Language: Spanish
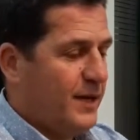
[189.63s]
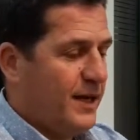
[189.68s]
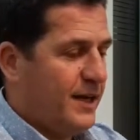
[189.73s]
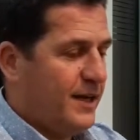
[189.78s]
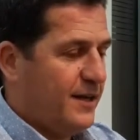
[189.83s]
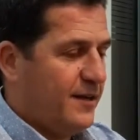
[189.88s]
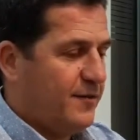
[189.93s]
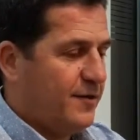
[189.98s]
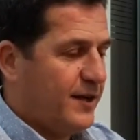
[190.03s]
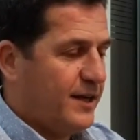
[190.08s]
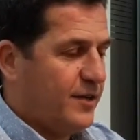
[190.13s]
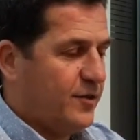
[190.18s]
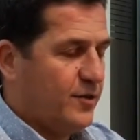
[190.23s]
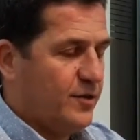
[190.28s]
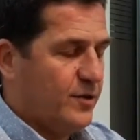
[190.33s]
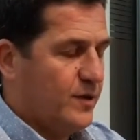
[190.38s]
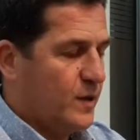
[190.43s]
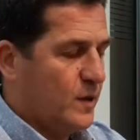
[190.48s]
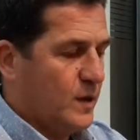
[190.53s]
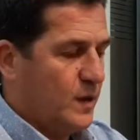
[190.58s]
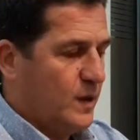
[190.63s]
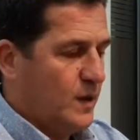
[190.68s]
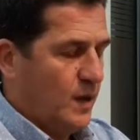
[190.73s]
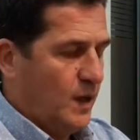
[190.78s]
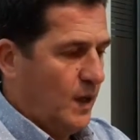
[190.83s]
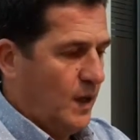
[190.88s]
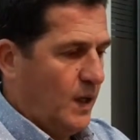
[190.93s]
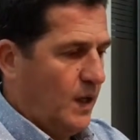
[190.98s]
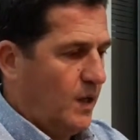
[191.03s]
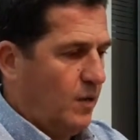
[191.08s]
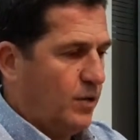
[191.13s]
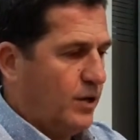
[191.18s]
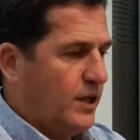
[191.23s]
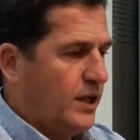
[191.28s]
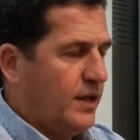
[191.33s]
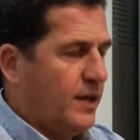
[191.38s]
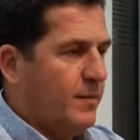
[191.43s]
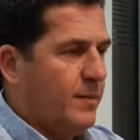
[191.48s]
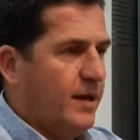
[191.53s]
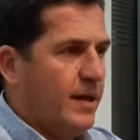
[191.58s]
mira, Fernando, con
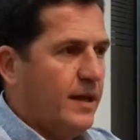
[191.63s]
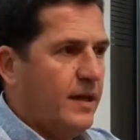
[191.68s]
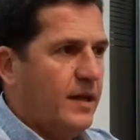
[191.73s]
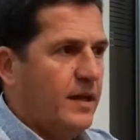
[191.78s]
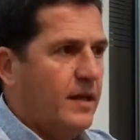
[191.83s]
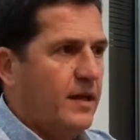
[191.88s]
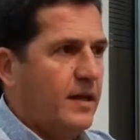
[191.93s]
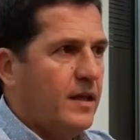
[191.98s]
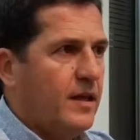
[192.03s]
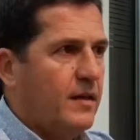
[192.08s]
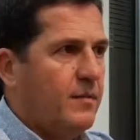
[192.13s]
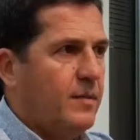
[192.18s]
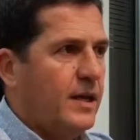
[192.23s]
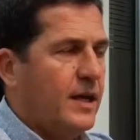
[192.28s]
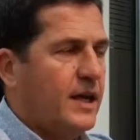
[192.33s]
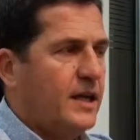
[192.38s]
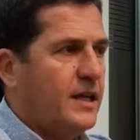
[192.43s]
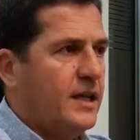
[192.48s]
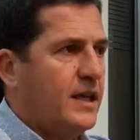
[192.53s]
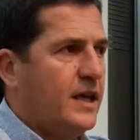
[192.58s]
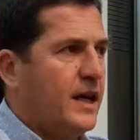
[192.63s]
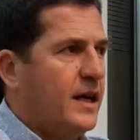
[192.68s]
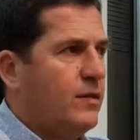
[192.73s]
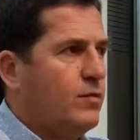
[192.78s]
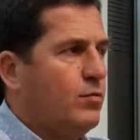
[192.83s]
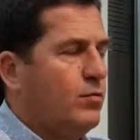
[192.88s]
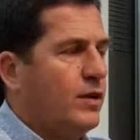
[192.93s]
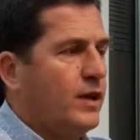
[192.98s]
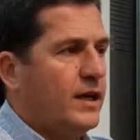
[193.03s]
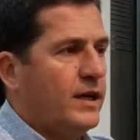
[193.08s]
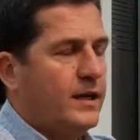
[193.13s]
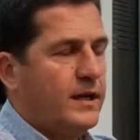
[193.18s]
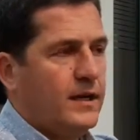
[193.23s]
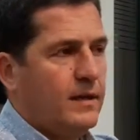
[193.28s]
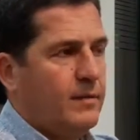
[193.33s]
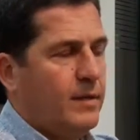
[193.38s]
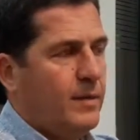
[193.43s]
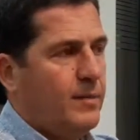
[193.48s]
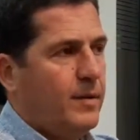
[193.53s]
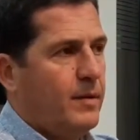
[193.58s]
este tema de, mi candidatura
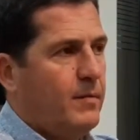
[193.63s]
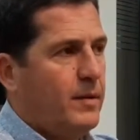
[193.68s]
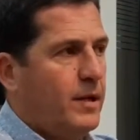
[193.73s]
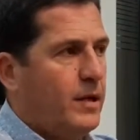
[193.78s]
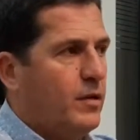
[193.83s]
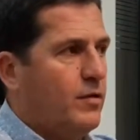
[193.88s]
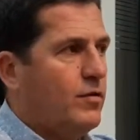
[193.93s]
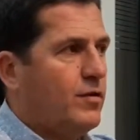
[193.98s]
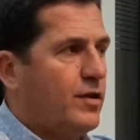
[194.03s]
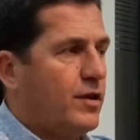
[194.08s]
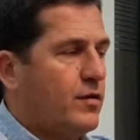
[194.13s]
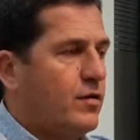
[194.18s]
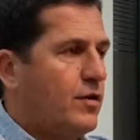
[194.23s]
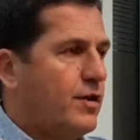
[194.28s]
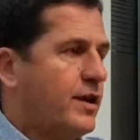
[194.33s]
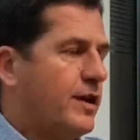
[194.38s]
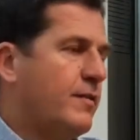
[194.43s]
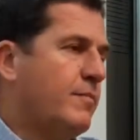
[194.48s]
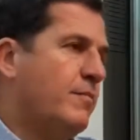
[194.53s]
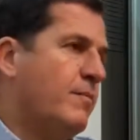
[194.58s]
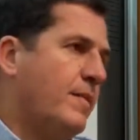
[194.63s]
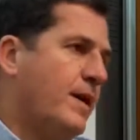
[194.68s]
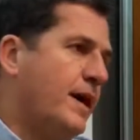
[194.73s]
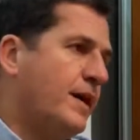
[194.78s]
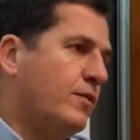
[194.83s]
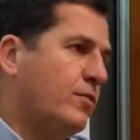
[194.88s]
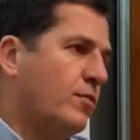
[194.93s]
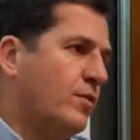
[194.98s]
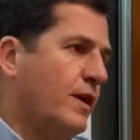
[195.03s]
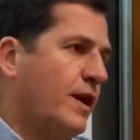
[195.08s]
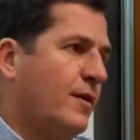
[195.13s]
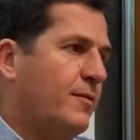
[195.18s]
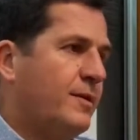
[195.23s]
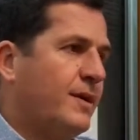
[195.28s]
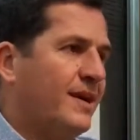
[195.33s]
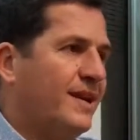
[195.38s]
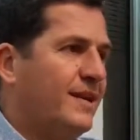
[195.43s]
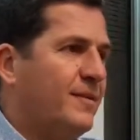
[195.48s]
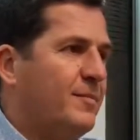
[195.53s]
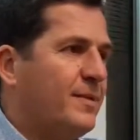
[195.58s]
que me ha permitido recorrer más
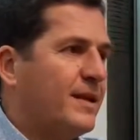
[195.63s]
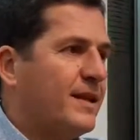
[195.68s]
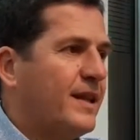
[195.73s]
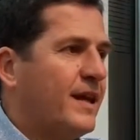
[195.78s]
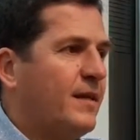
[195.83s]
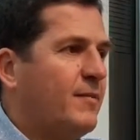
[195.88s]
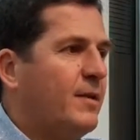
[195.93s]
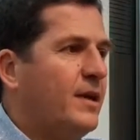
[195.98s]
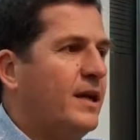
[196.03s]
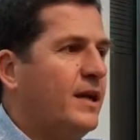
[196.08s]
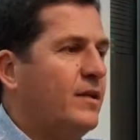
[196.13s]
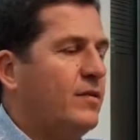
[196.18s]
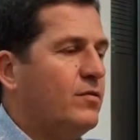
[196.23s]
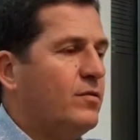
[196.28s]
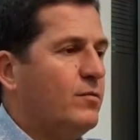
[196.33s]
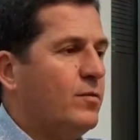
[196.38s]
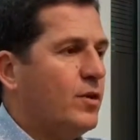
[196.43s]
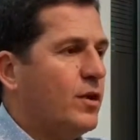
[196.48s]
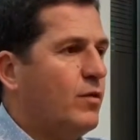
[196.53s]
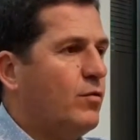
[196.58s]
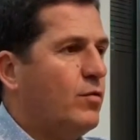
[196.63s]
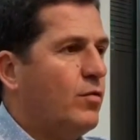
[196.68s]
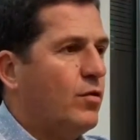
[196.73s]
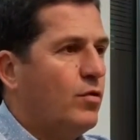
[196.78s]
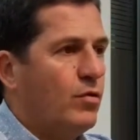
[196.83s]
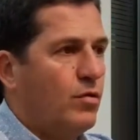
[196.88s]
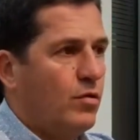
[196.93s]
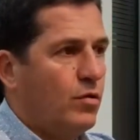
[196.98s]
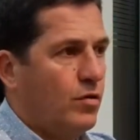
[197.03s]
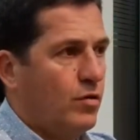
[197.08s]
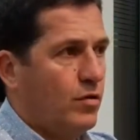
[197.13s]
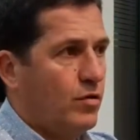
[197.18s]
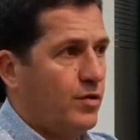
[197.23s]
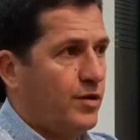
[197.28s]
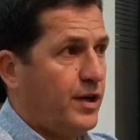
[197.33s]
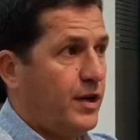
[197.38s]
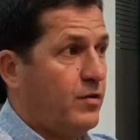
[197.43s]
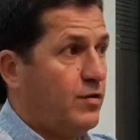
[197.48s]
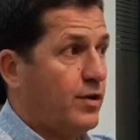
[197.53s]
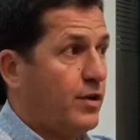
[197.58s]
todavía el departamento, porque uno lo,
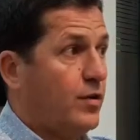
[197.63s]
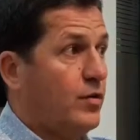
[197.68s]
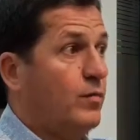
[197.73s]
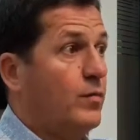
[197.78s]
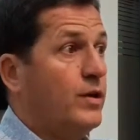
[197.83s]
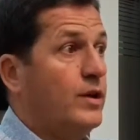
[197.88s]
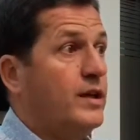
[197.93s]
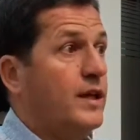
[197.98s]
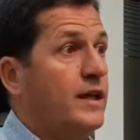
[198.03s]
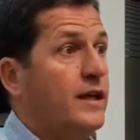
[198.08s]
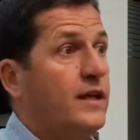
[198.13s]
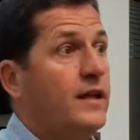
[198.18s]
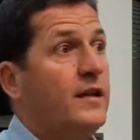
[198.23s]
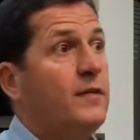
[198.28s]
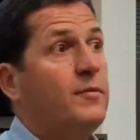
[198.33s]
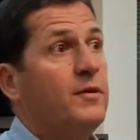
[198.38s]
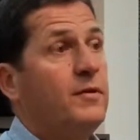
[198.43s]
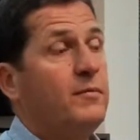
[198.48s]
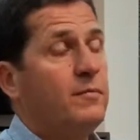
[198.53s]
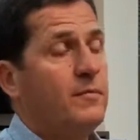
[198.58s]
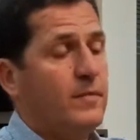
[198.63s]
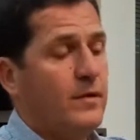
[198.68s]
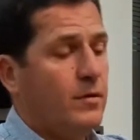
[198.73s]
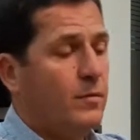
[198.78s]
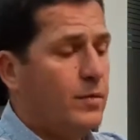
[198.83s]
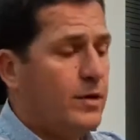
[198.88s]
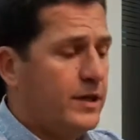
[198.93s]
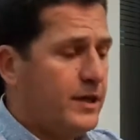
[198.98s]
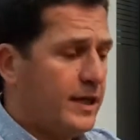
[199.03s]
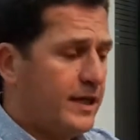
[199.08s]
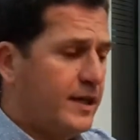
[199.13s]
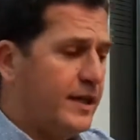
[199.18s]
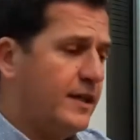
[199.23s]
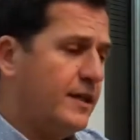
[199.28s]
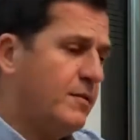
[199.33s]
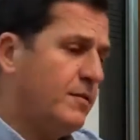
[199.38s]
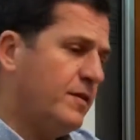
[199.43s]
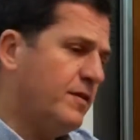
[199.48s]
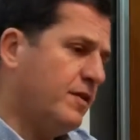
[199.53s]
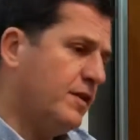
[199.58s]
recorre como intendente, como
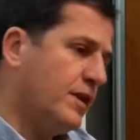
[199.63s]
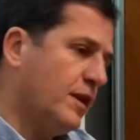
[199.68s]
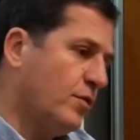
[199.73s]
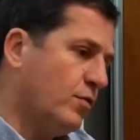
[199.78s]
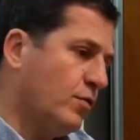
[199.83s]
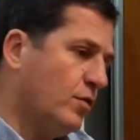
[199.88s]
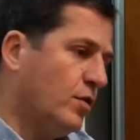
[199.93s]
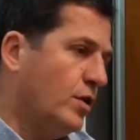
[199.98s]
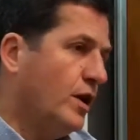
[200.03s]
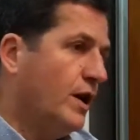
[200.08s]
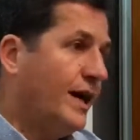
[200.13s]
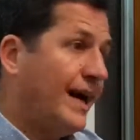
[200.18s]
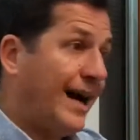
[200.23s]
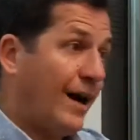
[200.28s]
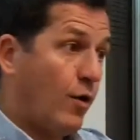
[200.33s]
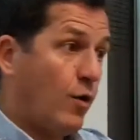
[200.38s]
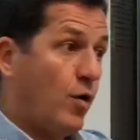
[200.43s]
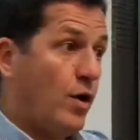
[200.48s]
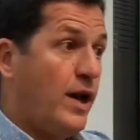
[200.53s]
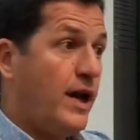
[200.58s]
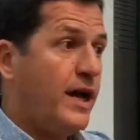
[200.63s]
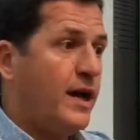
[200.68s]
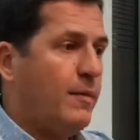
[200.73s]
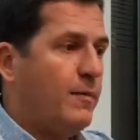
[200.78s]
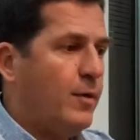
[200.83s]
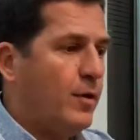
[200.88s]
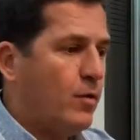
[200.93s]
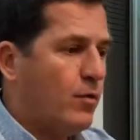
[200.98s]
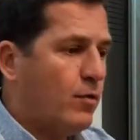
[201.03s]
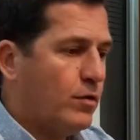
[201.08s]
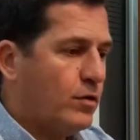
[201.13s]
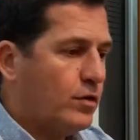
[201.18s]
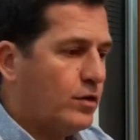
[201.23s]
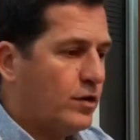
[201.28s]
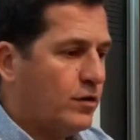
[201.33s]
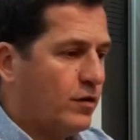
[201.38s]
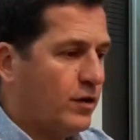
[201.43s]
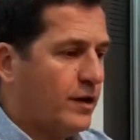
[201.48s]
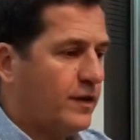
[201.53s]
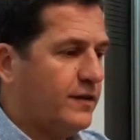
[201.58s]
intendente visitando a colegas, pero cuando
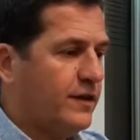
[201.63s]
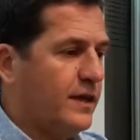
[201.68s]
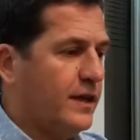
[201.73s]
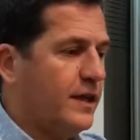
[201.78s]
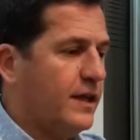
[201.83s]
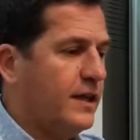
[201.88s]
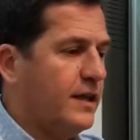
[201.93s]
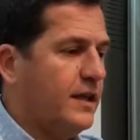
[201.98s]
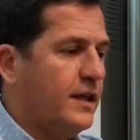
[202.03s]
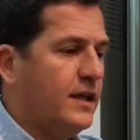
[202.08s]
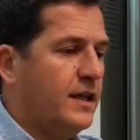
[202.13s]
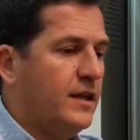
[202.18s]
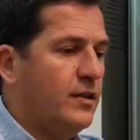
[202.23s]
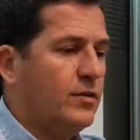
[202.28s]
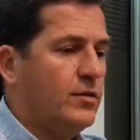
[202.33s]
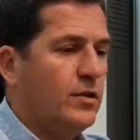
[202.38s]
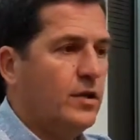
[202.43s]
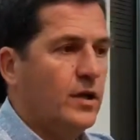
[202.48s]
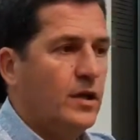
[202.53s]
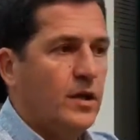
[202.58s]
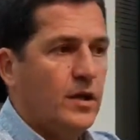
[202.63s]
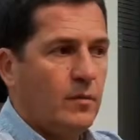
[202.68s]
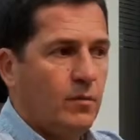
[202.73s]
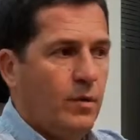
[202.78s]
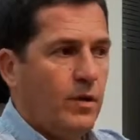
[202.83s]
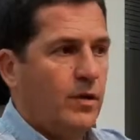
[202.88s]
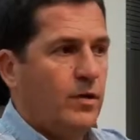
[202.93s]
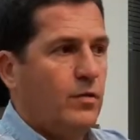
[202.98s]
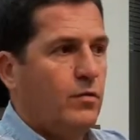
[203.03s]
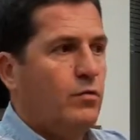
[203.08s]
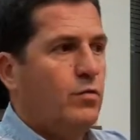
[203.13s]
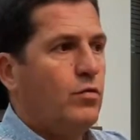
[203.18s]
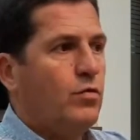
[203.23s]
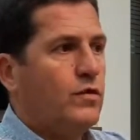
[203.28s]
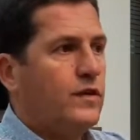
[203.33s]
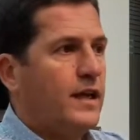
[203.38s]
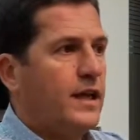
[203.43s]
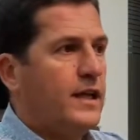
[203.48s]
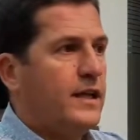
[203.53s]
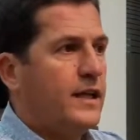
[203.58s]
te toca ser el candidato, bueno,
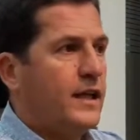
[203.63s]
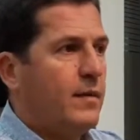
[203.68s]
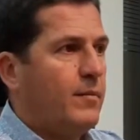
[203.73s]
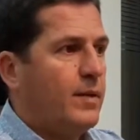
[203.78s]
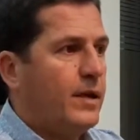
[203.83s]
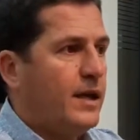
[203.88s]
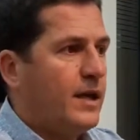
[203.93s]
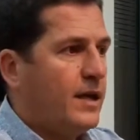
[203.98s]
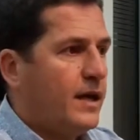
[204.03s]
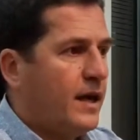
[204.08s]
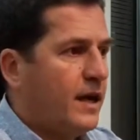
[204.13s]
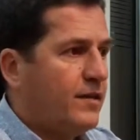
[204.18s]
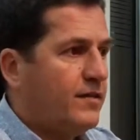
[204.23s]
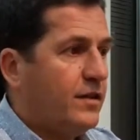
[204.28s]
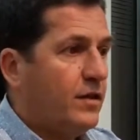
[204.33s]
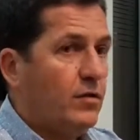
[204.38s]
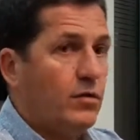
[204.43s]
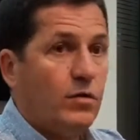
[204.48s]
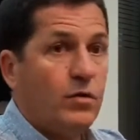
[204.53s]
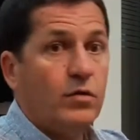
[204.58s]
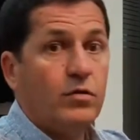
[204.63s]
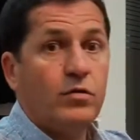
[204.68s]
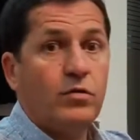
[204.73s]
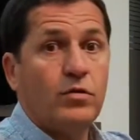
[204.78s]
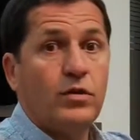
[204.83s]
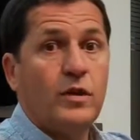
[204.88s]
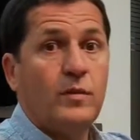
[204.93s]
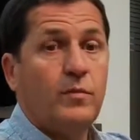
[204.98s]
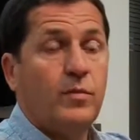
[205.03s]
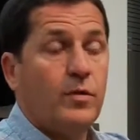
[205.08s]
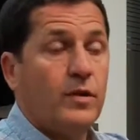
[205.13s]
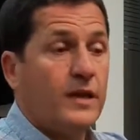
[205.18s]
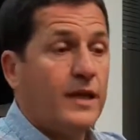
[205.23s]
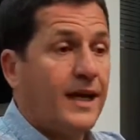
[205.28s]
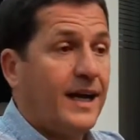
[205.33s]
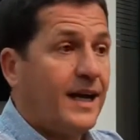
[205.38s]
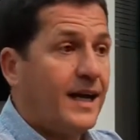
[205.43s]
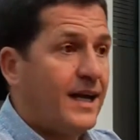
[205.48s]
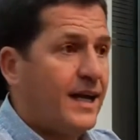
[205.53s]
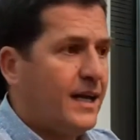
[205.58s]
uno sale también a hacer otro tipo de
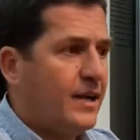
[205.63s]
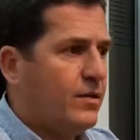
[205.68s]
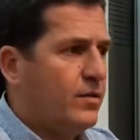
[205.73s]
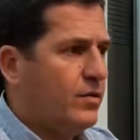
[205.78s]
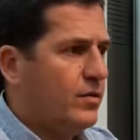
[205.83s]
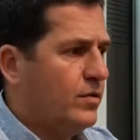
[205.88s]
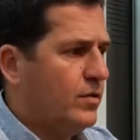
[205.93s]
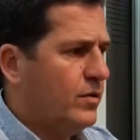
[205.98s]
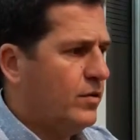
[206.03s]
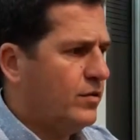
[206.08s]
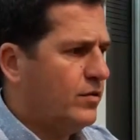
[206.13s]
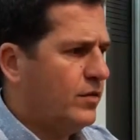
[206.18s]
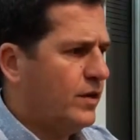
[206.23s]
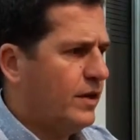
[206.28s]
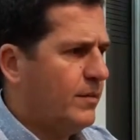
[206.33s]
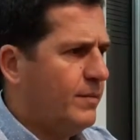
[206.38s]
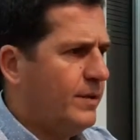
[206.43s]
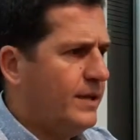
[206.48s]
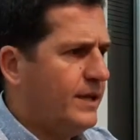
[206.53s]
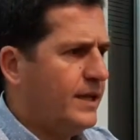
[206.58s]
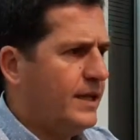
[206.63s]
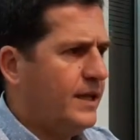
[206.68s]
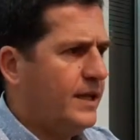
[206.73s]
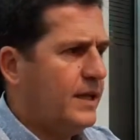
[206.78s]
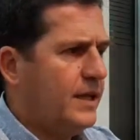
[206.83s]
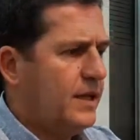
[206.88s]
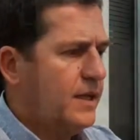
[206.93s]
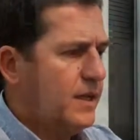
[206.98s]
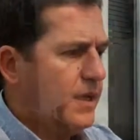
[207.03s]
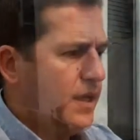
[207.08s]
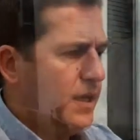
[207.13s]
tarea, ¿no? No solamente